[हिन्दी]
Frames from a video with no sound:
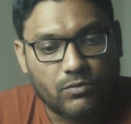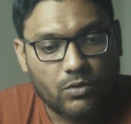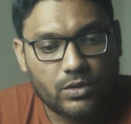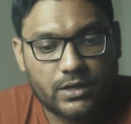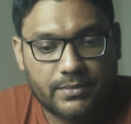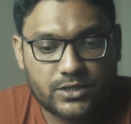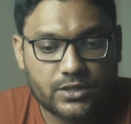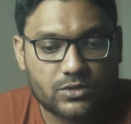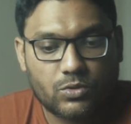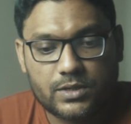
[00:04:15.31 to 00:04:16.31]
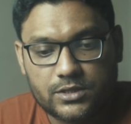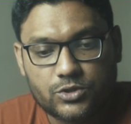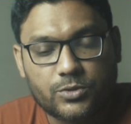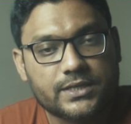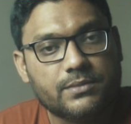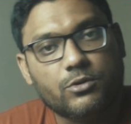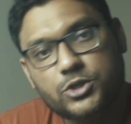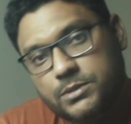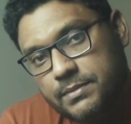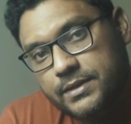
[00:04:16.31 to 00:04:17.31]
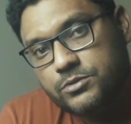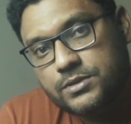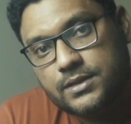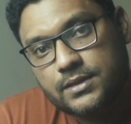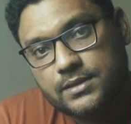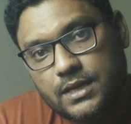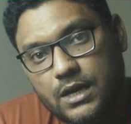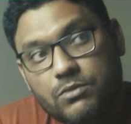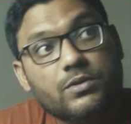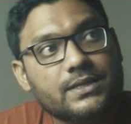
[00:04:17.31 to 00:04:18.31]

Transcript: वो उन इमेजेस को किसी छोटे से ब्रोशर में भी यूज़ कर सकता है वो